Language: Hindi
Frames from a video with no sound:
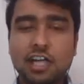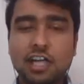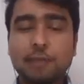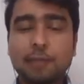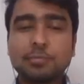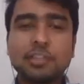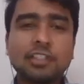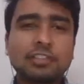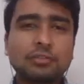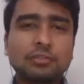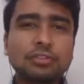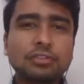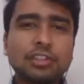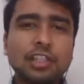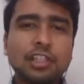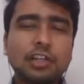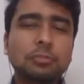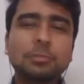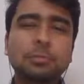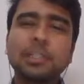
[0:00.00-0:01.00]
आपके
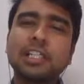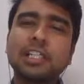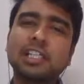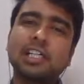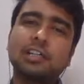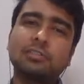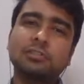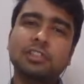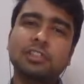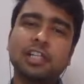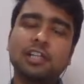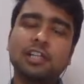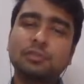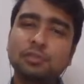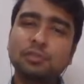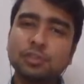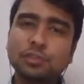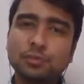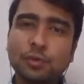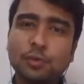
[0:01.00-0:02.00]
रोज घरों में लगा होता है
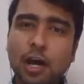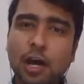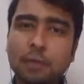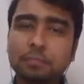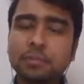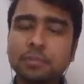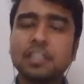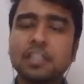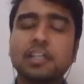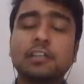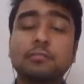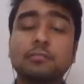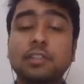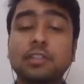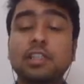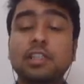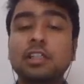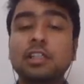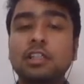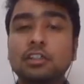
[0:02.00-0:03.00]
रोज वो आपके घर
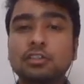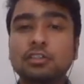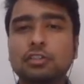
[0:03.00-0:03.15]
में